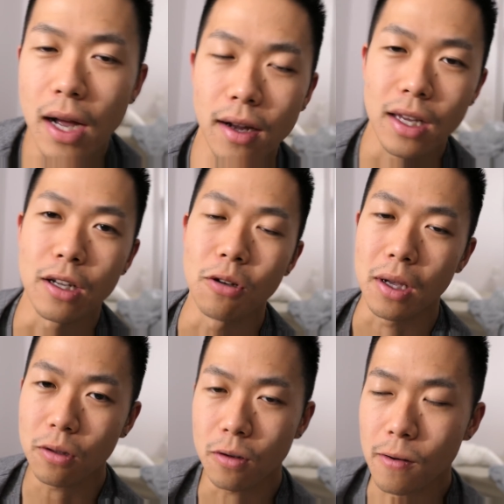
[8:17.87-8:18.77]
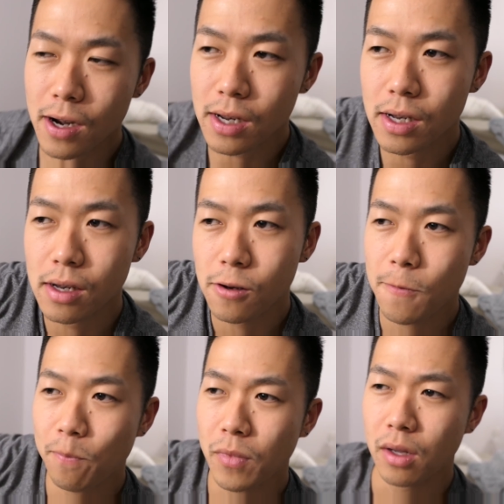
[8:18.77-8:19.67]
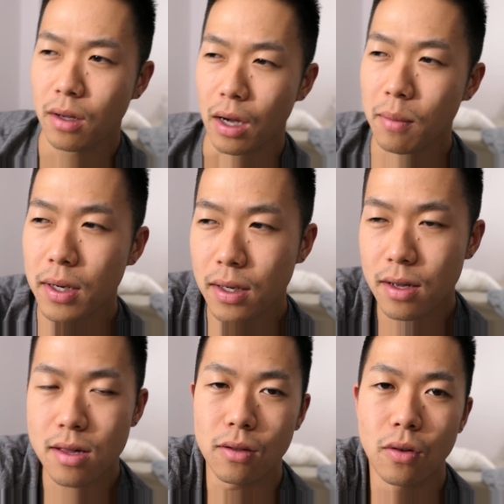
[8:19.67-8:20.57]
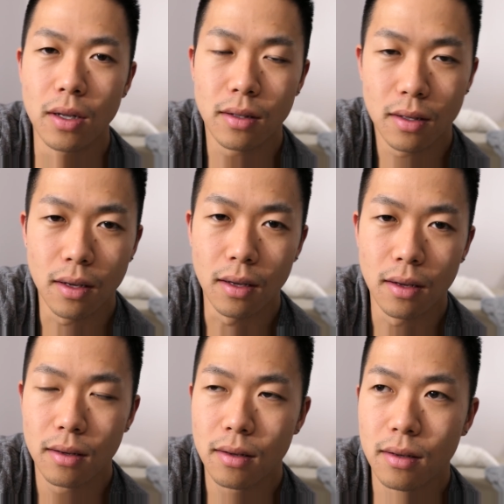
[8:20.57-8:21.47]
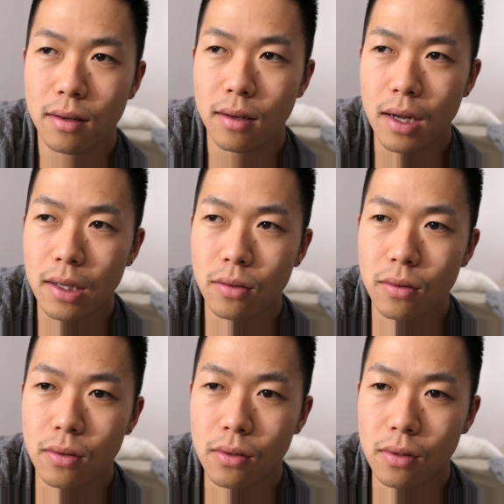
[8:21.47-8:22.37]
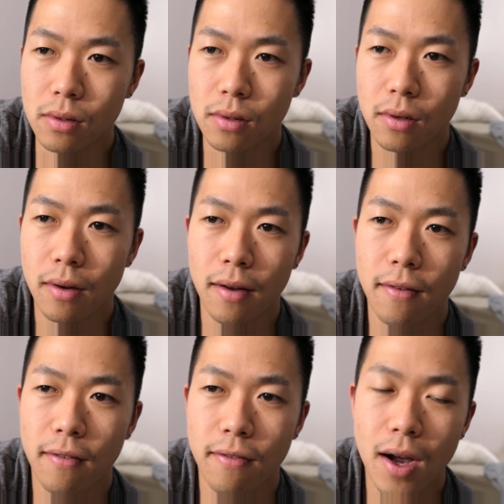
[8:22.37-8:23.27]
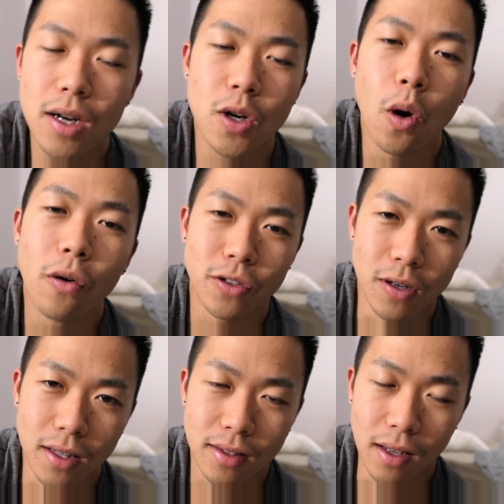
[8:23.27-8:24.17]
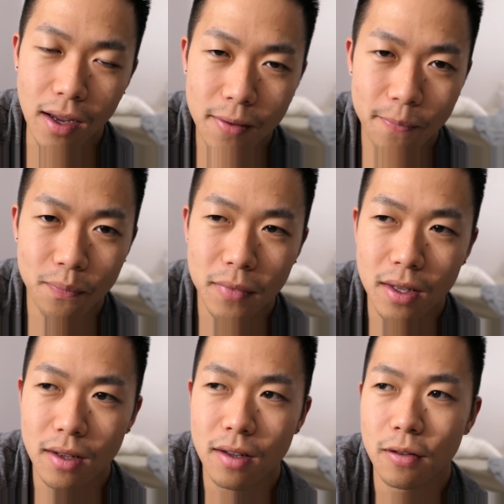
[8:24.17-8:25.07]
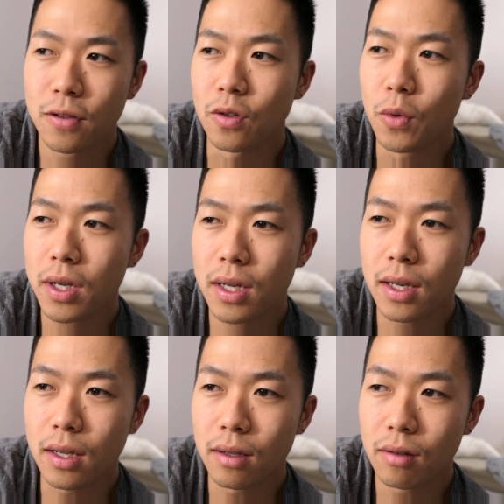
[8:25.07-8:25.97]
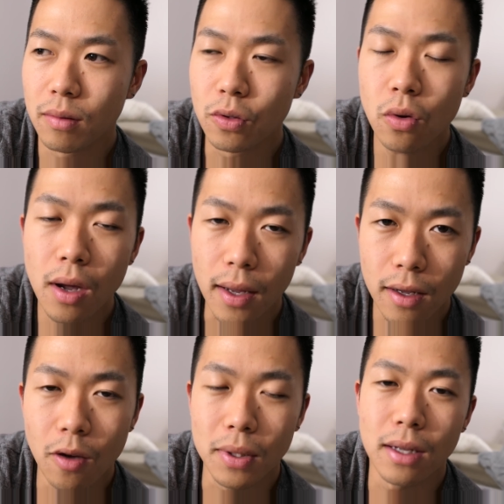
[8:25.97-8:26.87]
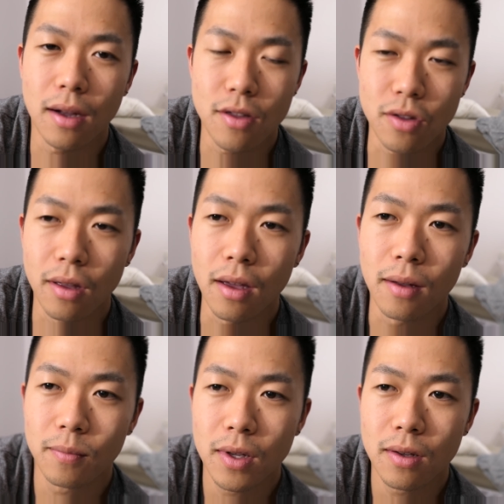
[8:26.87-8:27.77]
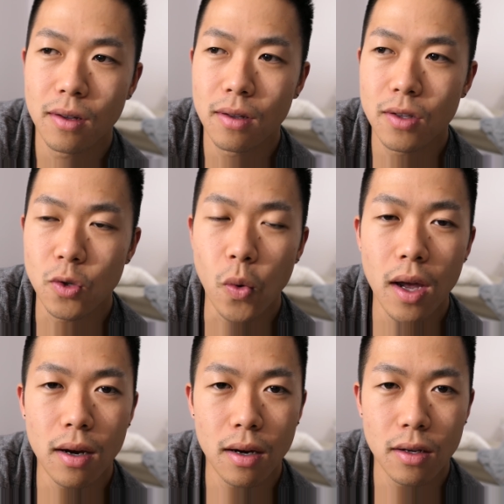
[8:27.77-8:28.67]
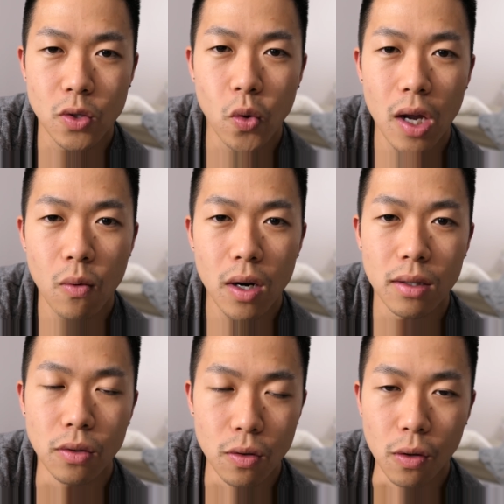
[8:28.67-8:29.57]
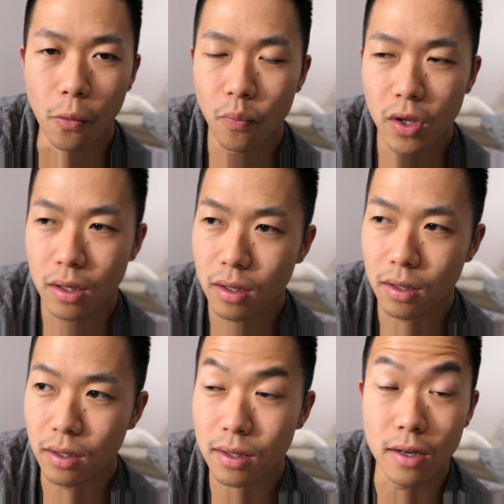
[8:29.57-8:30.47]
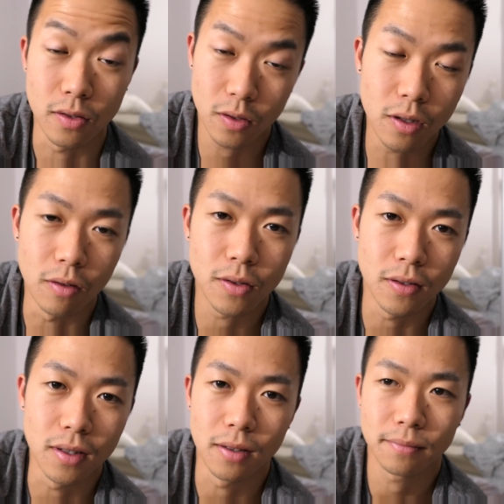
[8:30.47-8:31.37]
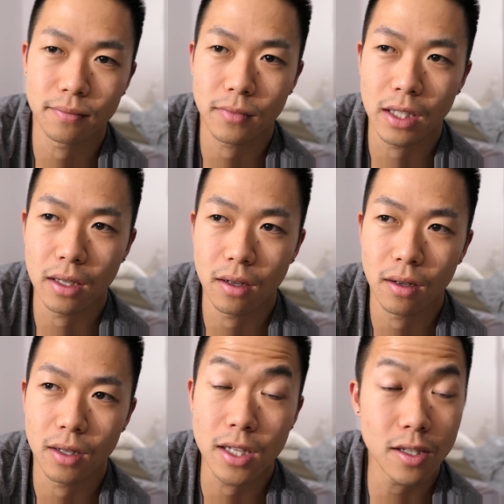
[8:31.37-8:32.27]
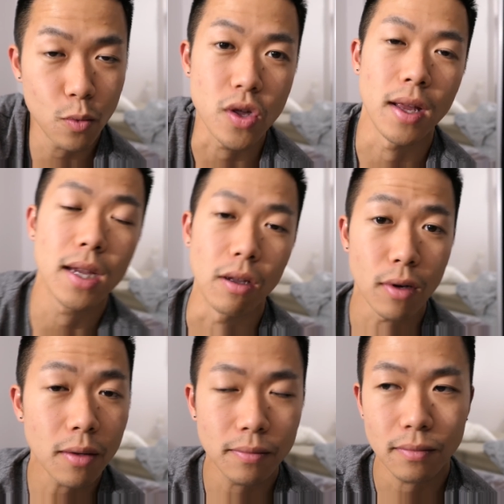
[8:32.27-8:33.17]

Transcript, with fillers: ではっきり言うけどアメリカ人とかってあのファックオフとかってね思いっきりどっか行けよみたいな感じでスウェアスウェアワードを言ったりするには普通にいつもじゃないけどね